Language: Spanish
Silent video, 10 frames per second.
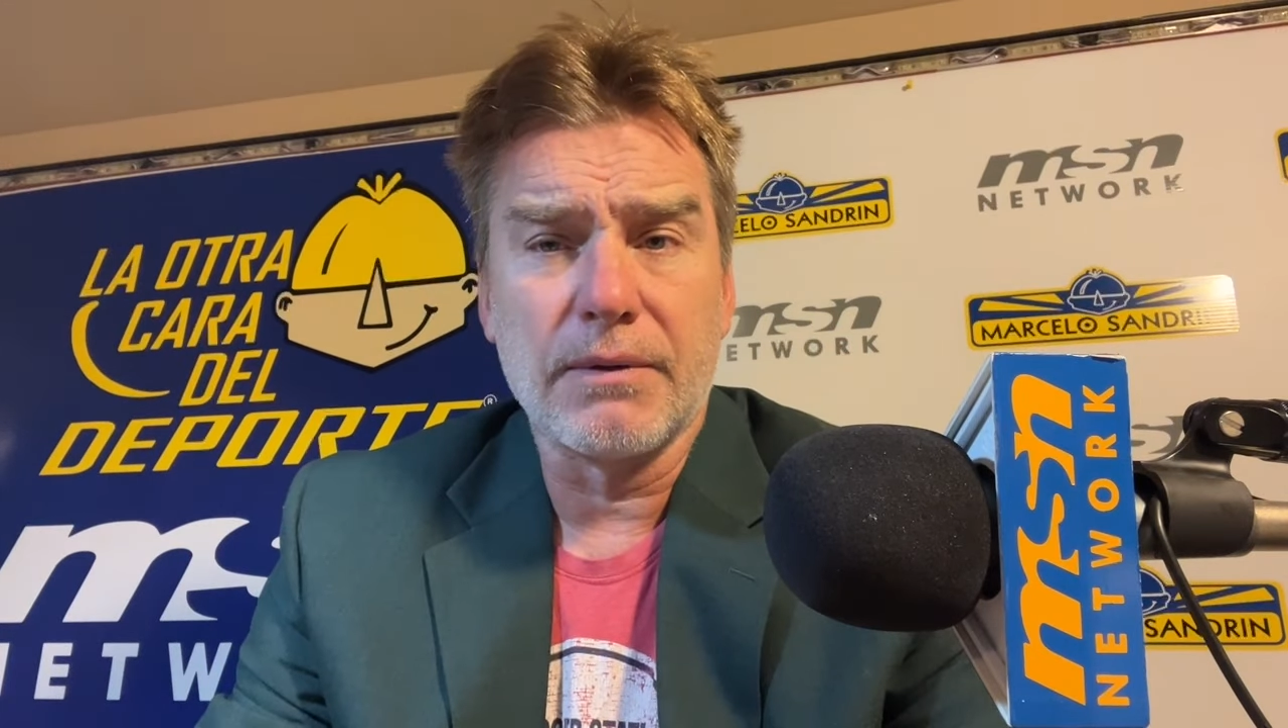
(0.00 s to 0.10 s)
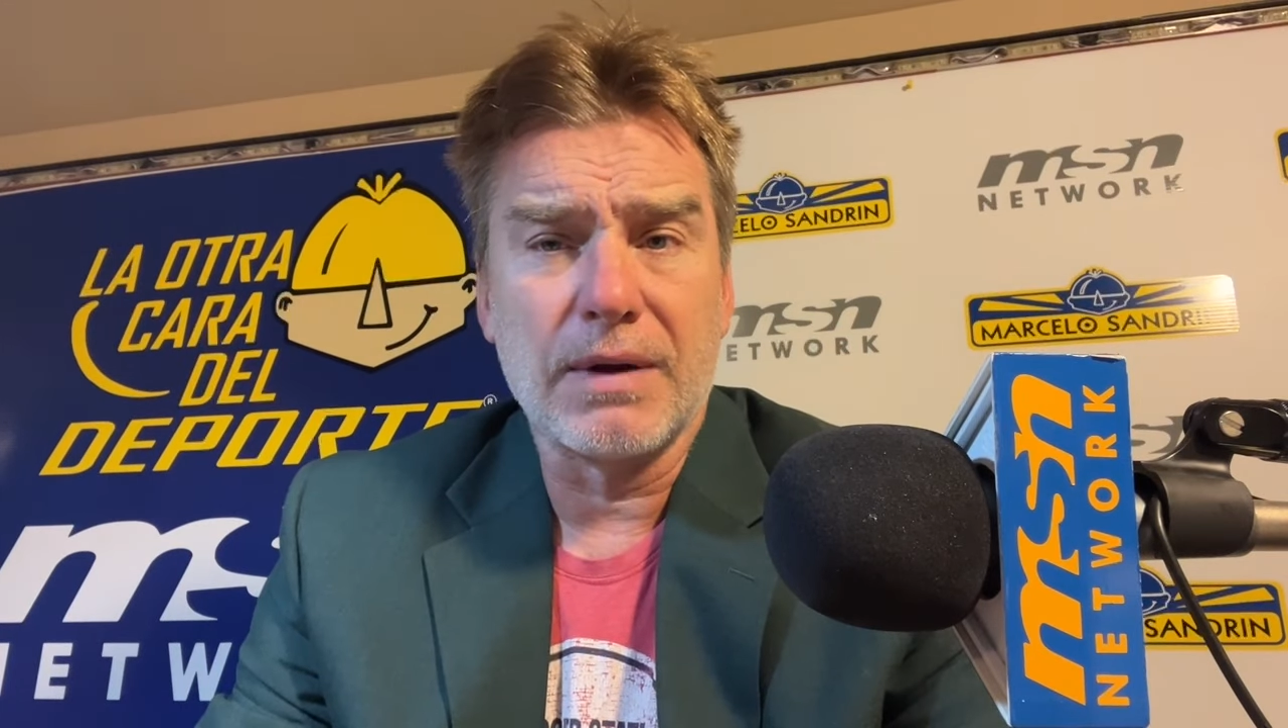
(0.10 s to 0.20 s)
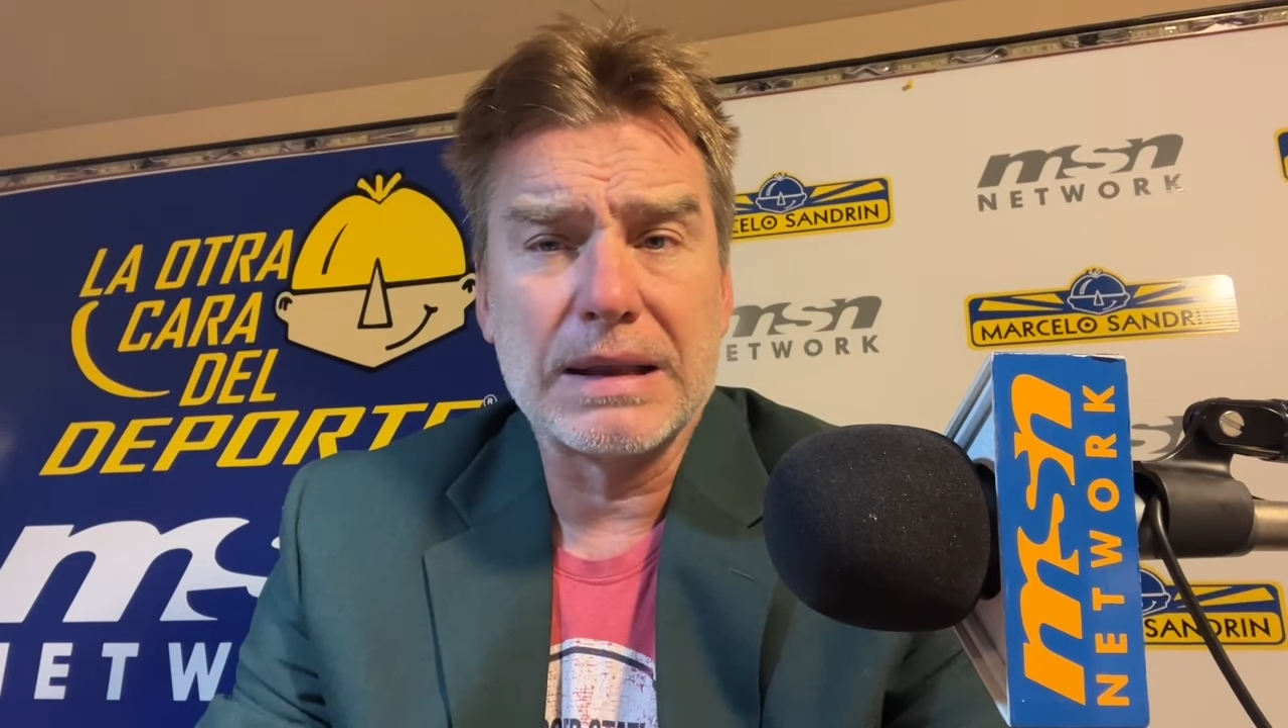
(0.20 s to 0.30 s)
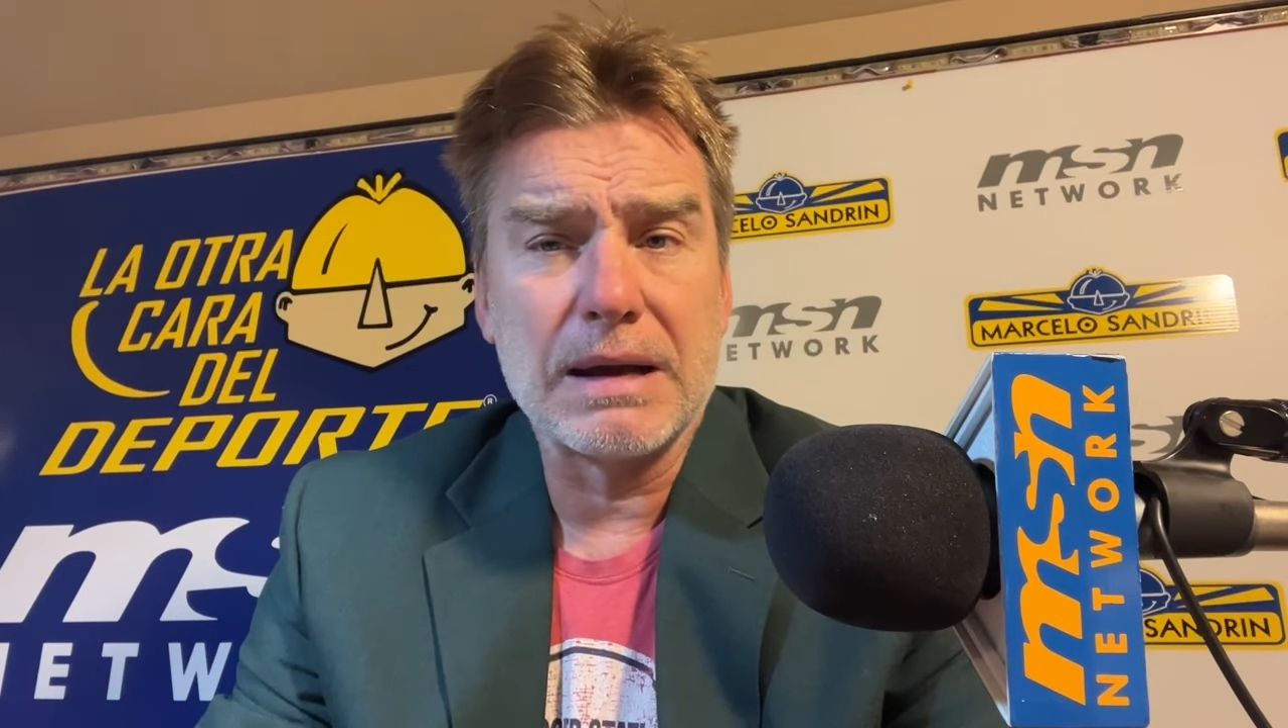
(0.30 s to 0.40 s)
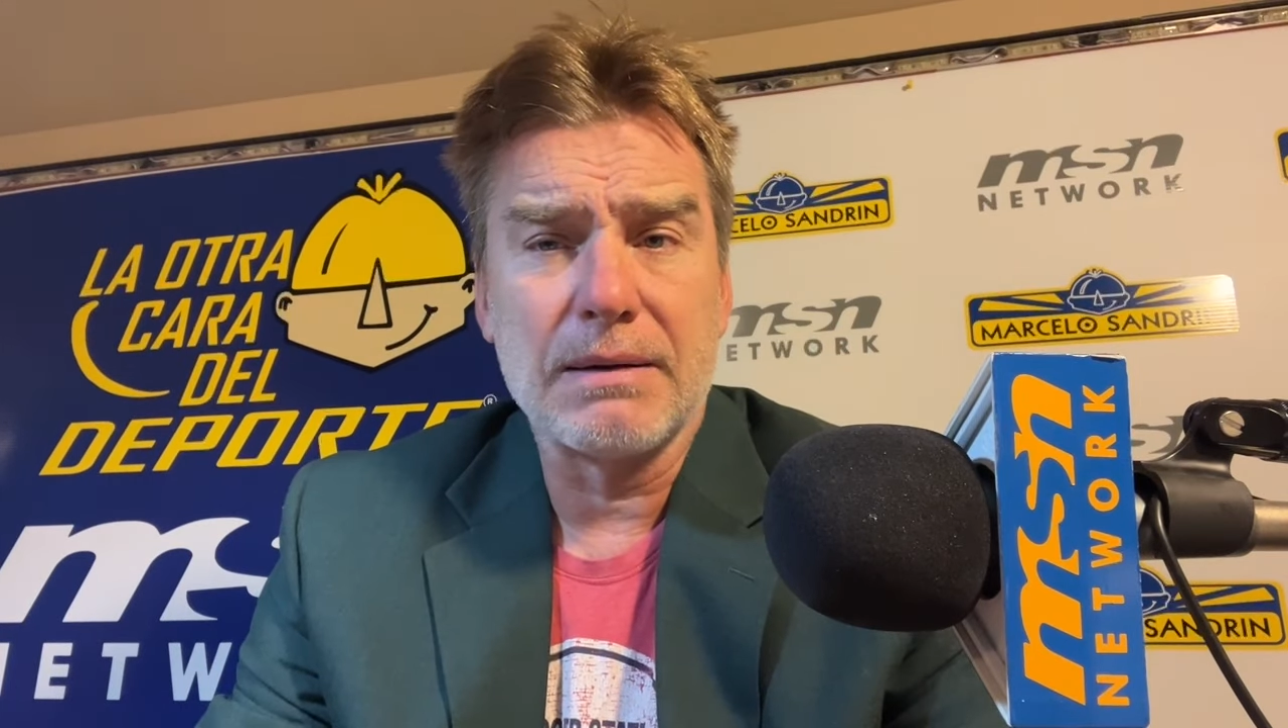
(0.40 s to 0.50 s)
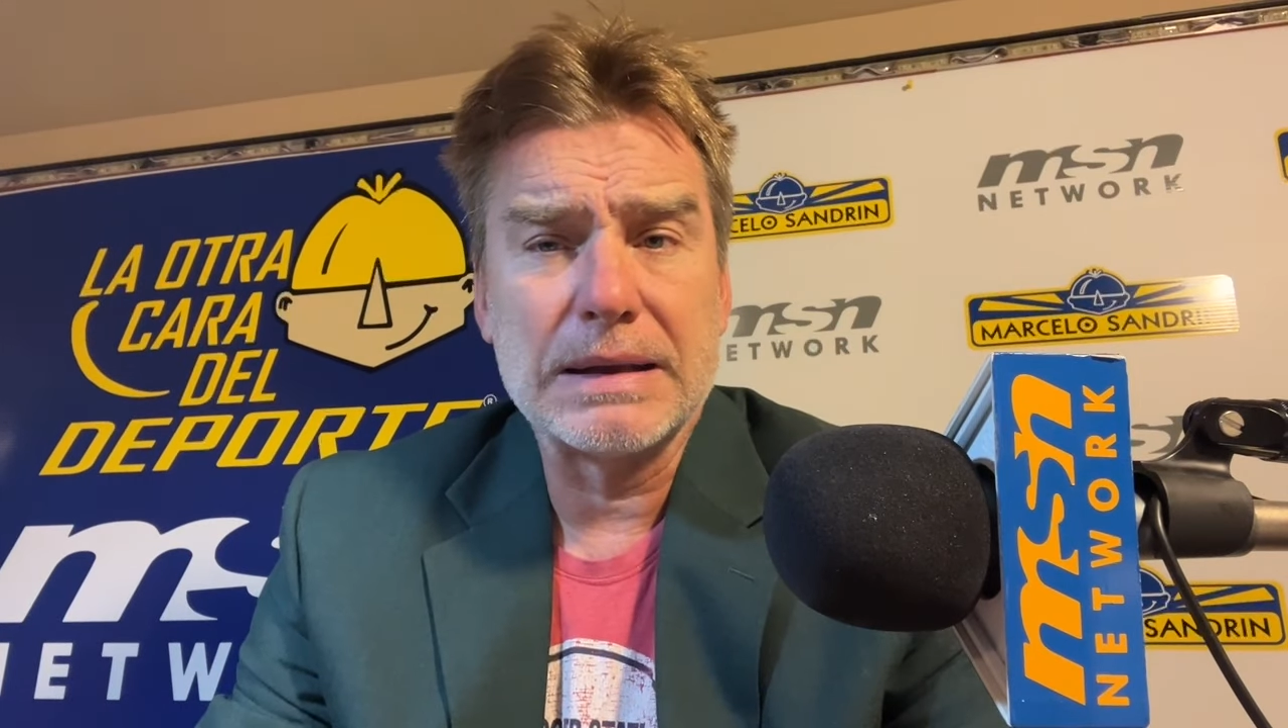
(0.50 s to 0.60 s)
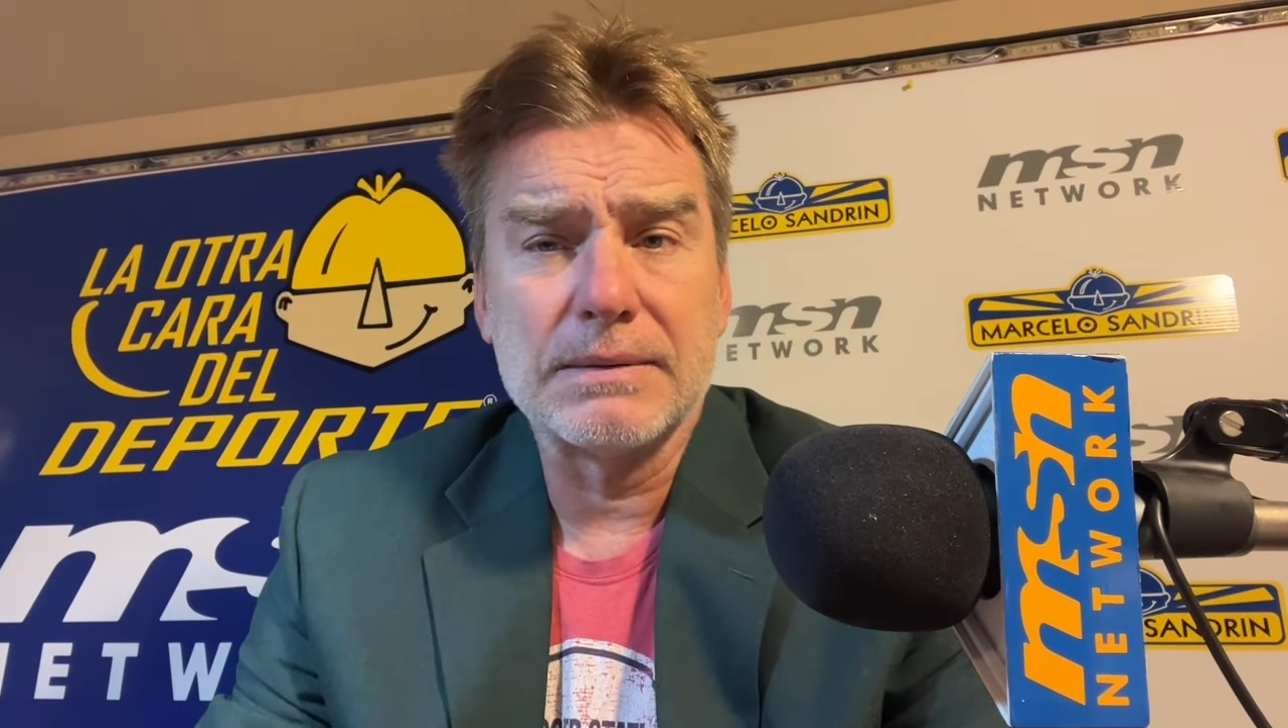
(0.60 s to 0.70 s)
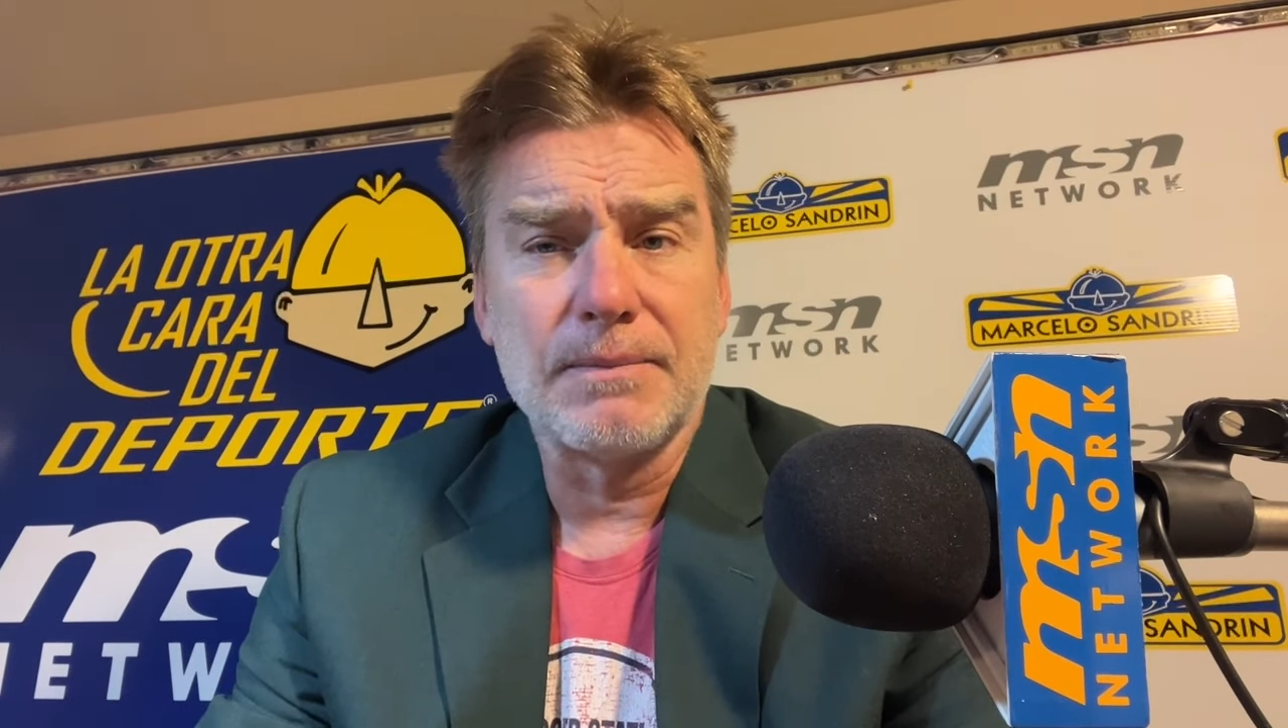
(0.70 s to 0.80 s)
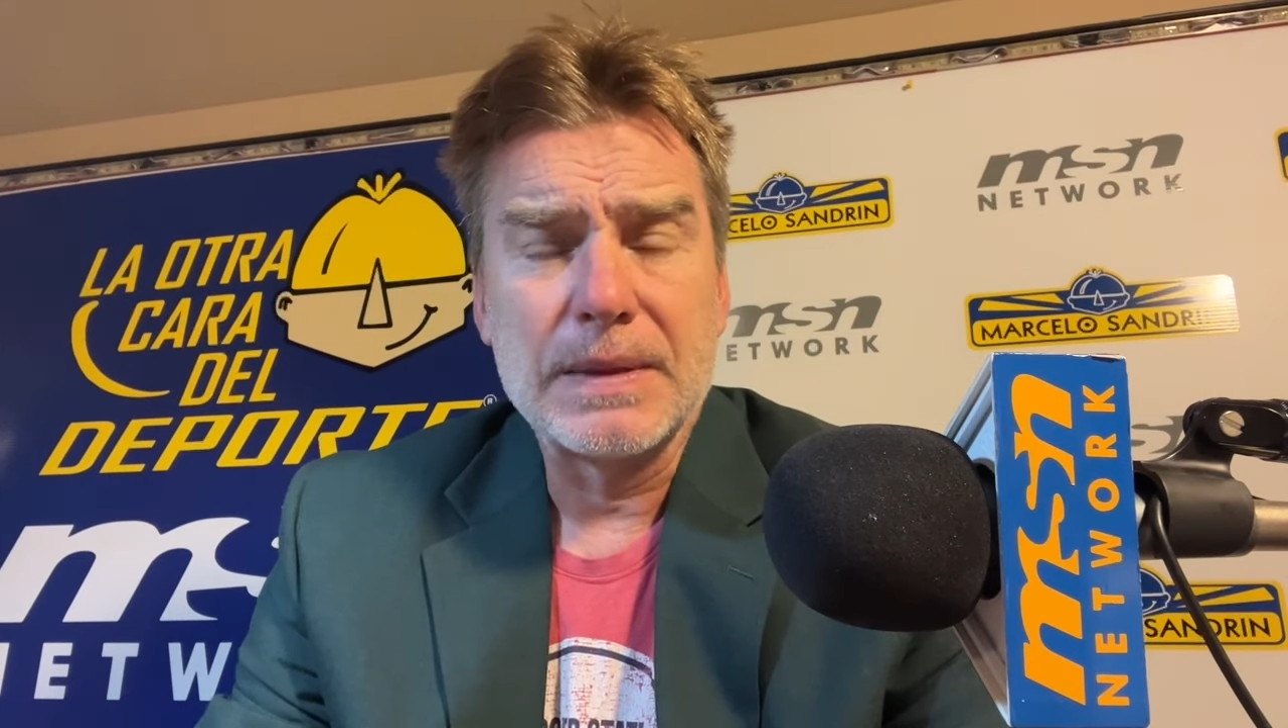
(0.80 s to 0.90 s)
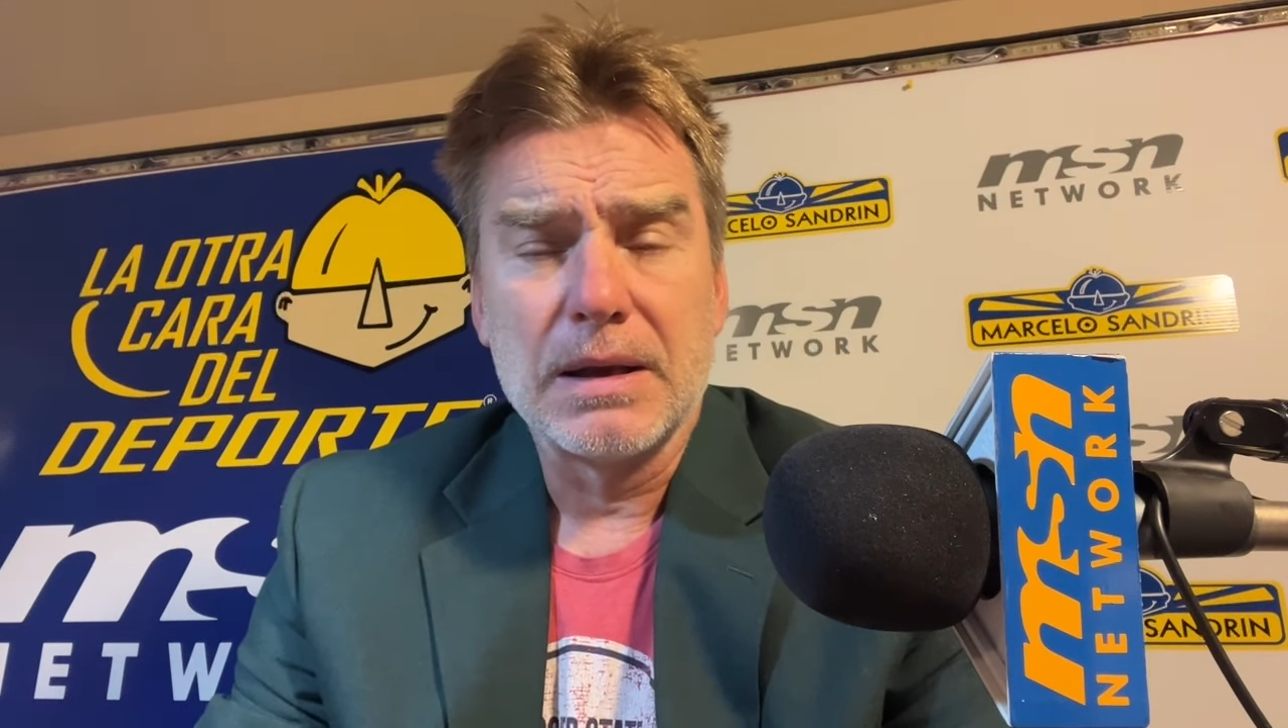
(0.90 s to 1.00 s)

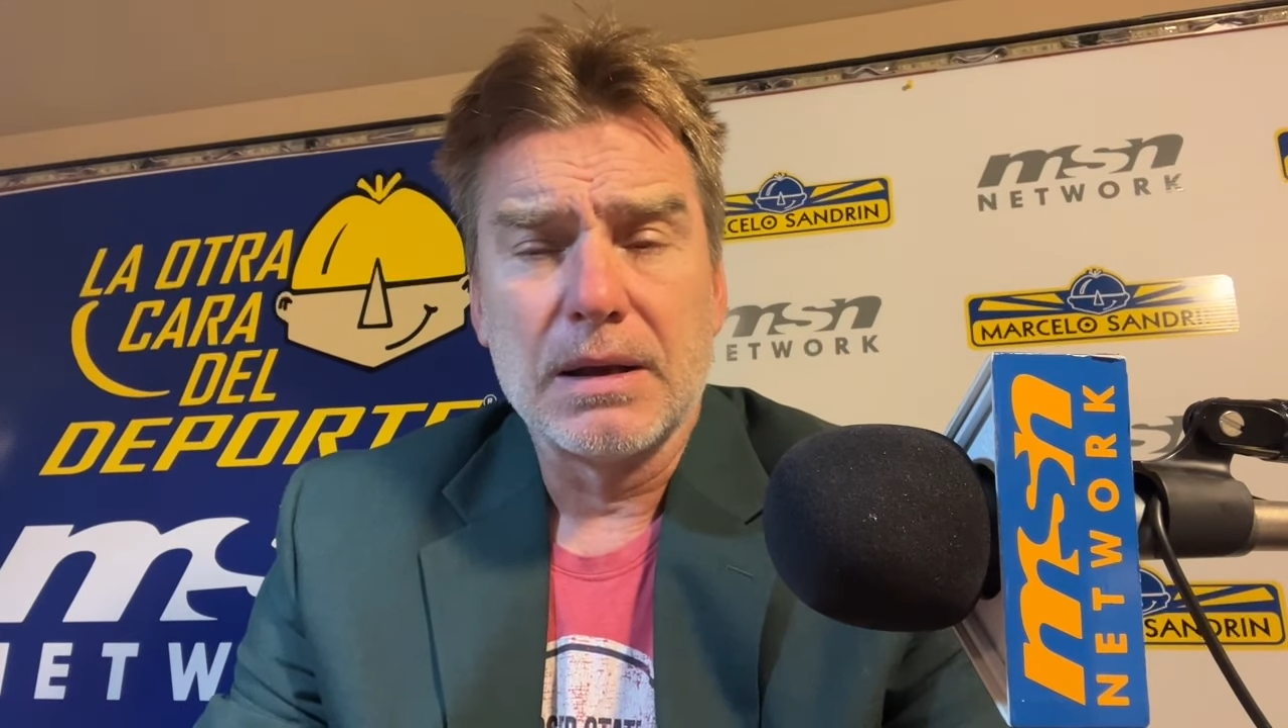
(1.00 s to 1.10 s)
faltaban